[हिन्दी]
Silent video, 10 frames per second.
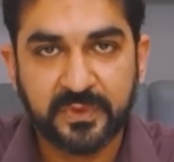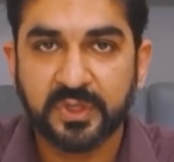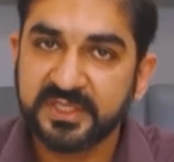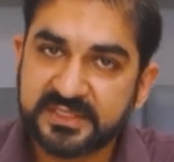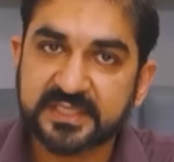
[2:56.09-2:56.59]
तो
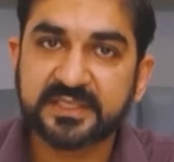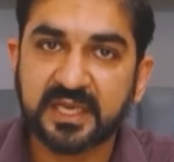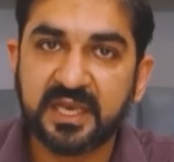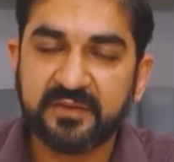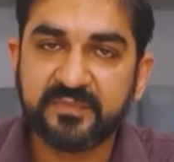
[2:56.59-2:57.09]
इस शख्स के
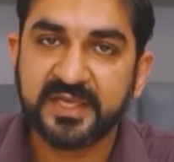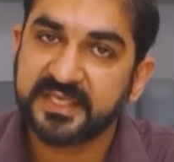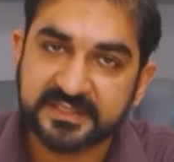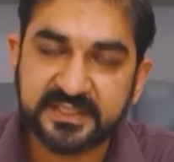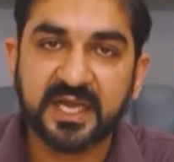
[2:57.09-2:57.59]
ख़िलाफ़ भी
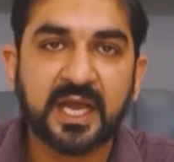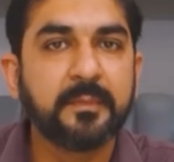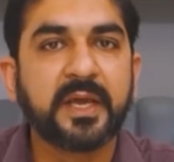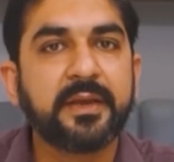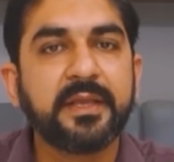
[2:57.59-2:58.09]
एजेंसियाँ काम
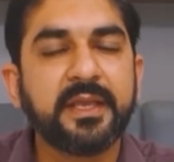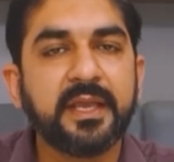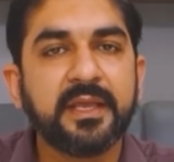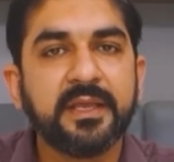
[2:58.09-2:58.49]
कर रही हैं